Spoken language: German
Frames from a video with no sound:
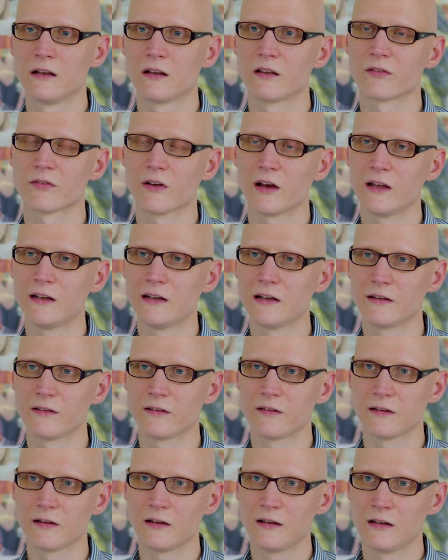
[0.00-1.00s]

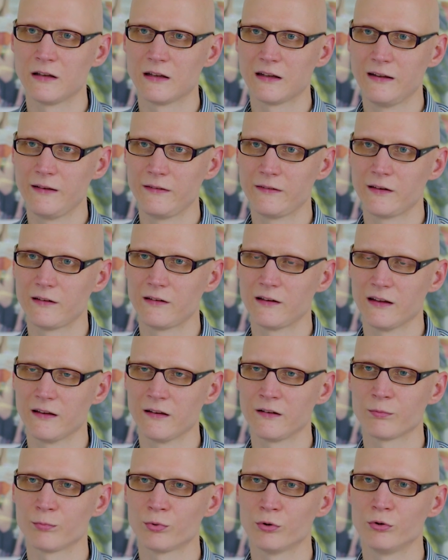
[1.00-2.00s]
210
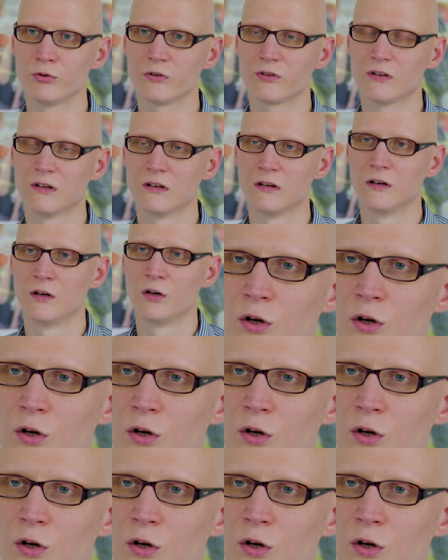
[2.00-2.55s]
ECTS-Punkte